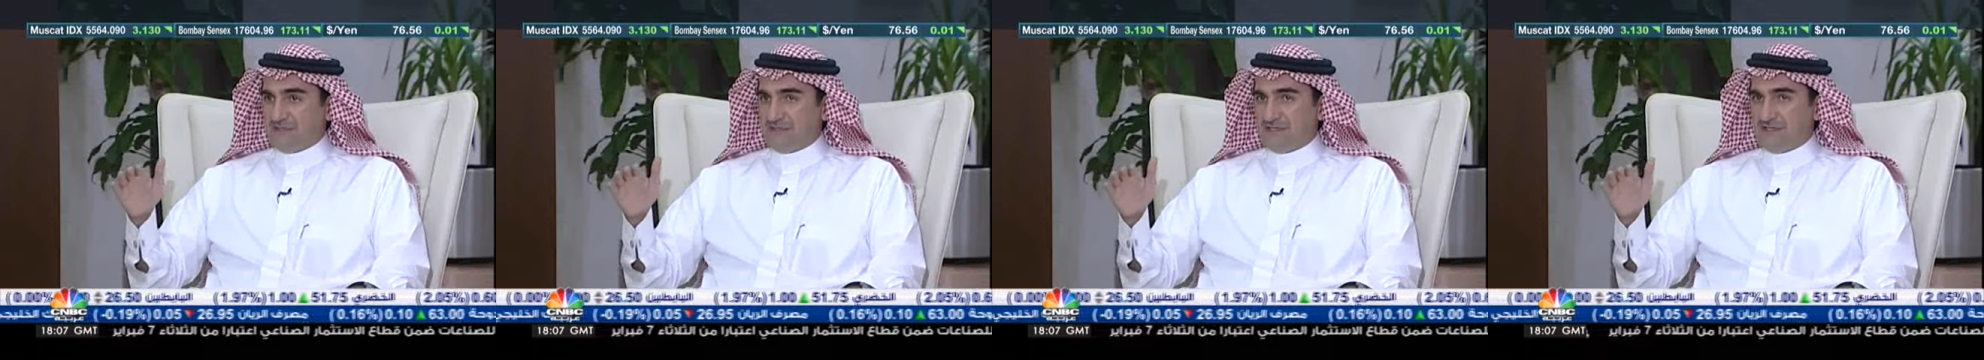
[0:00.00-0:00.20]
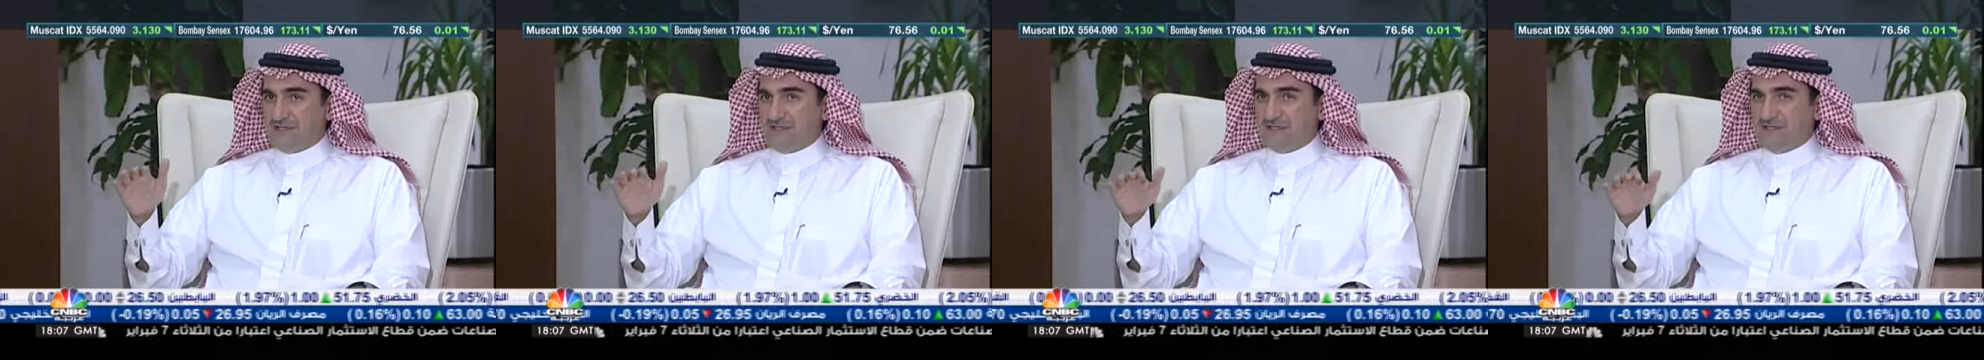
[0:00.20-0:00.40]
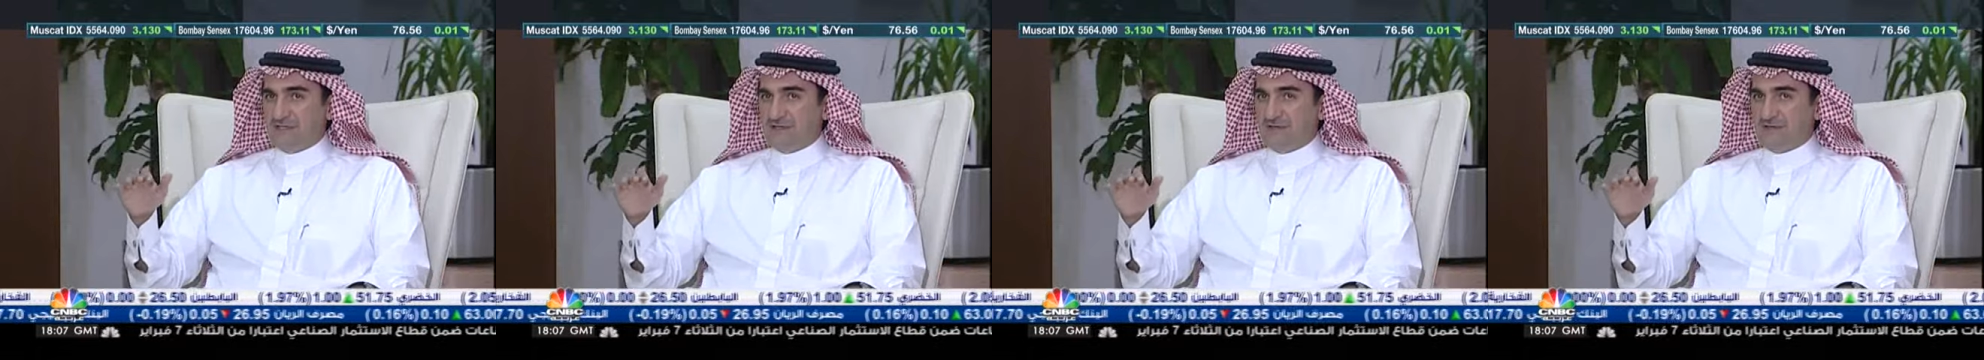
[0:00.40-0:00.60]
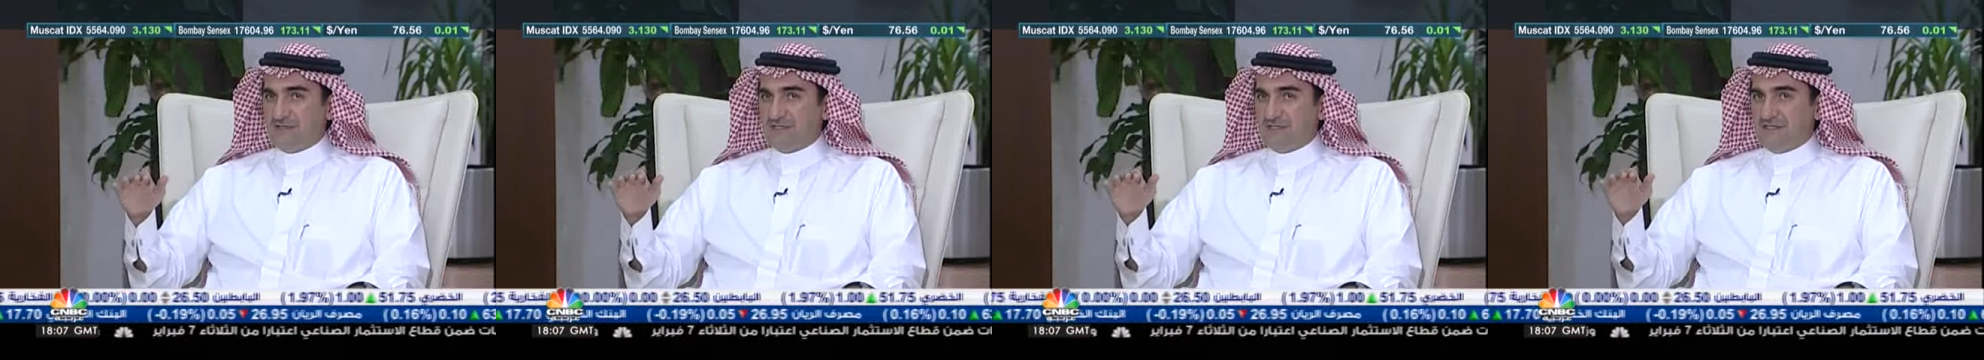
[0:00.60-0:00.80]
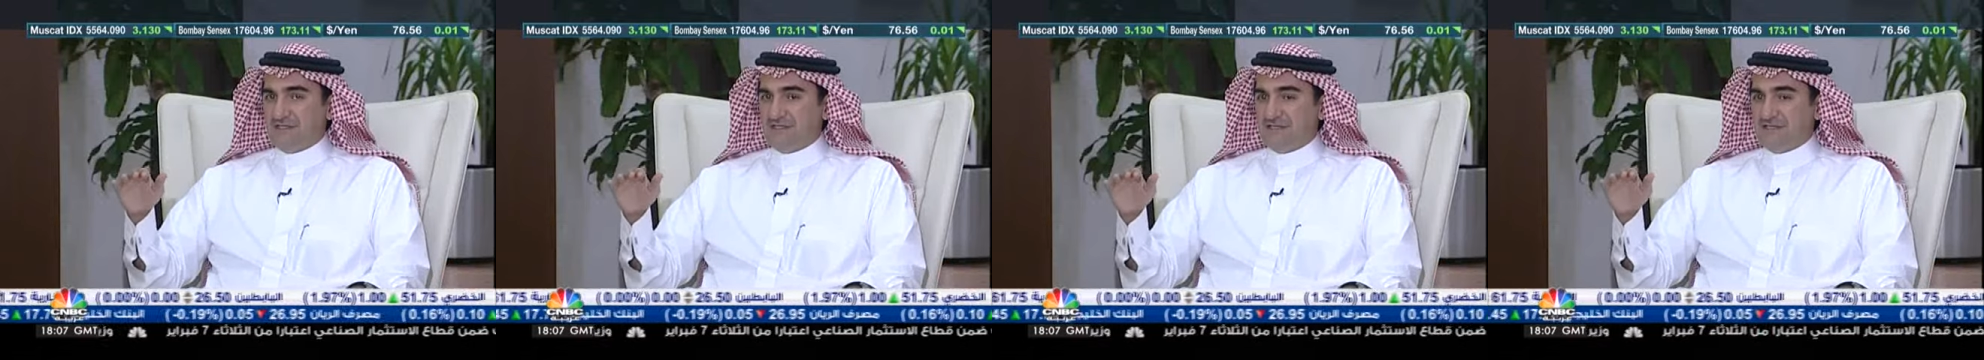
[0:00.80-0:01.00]
سنتين أو
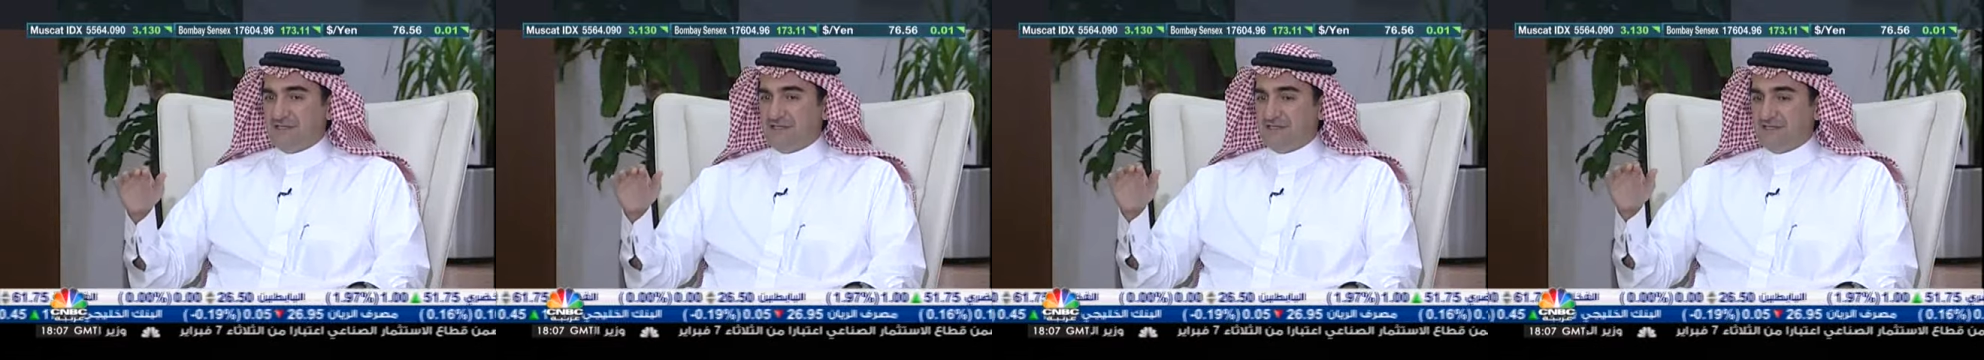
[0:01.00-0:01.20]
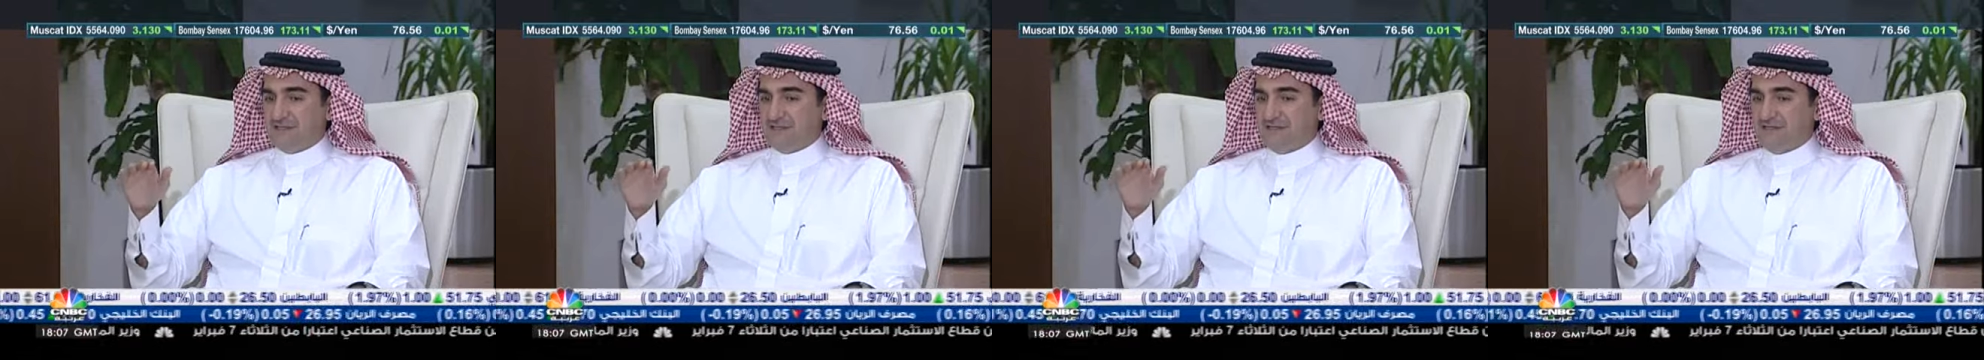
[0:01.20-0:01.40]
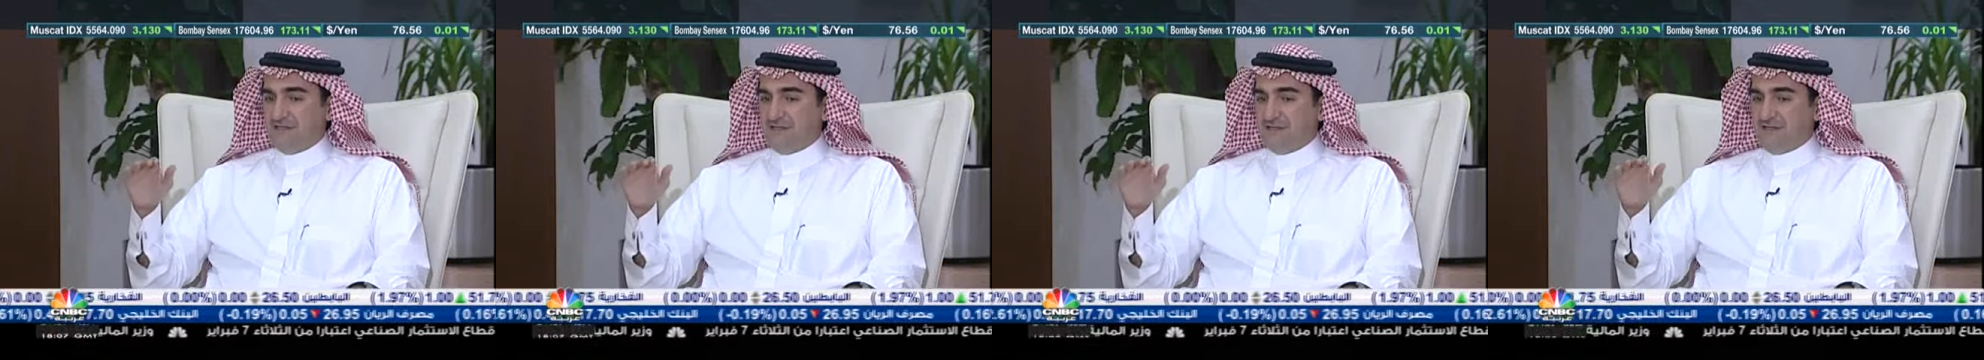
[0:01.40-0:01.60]
شيء زي كذا